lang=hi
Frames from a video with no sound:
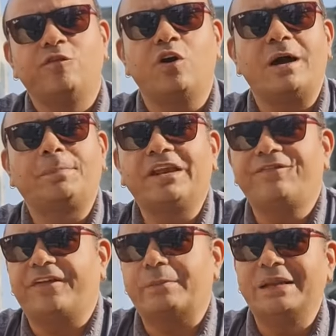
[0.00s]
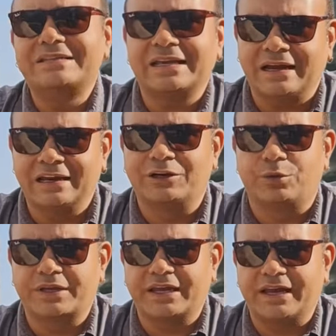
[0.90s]
वो अपनी फैमिली से अलग
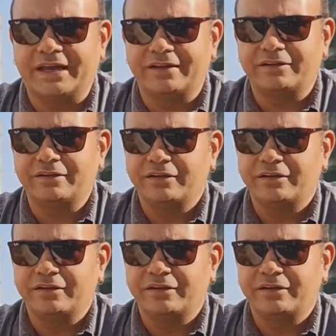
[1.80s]
हो आया है